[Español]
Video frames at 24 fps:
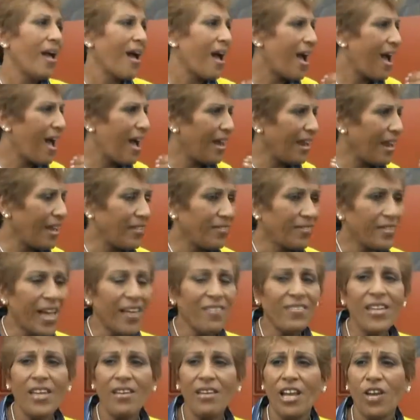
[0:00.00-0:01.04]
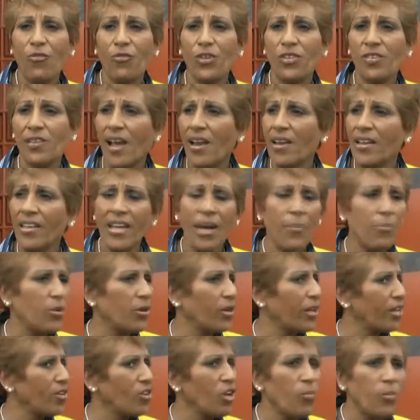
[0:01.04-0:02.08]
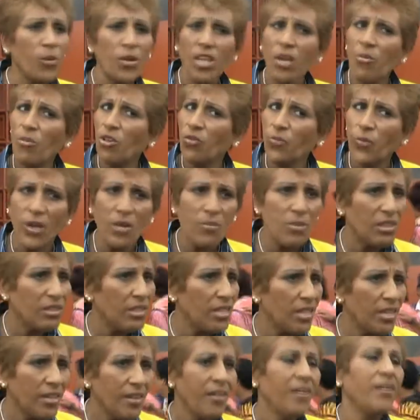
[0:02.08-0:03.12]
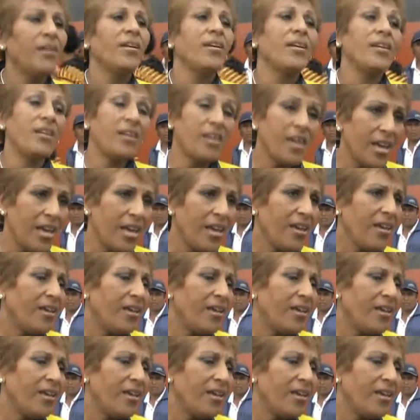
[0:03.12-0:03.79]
a la instancia de la Fiscalía porque no podemos permitir que,